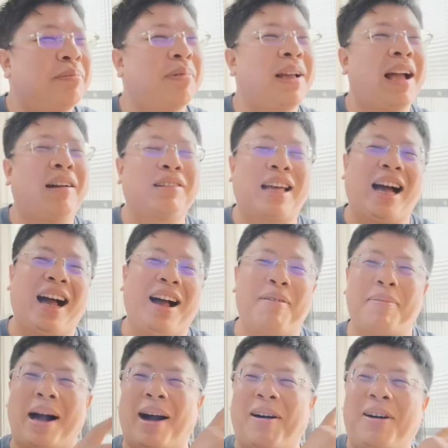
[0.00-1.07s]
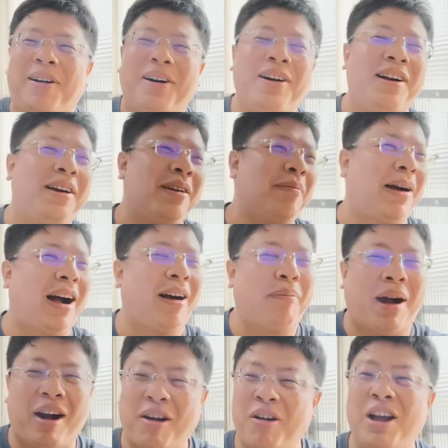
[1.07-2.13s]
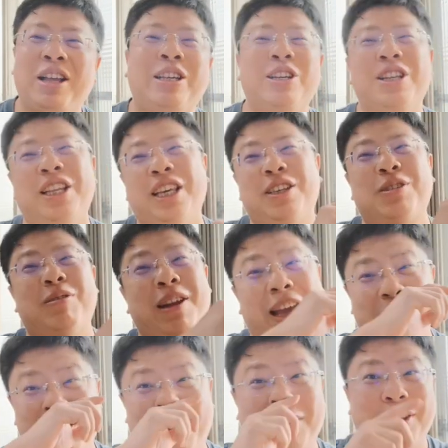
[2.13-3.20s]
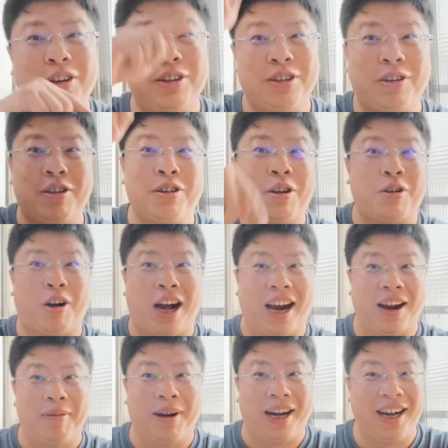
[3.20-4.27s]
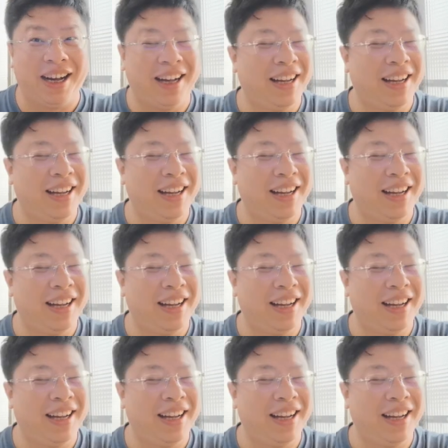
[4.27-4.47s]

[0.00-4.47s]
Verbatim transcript: 不要他跑跑跑回去，你苏联就就就就垮了嘛，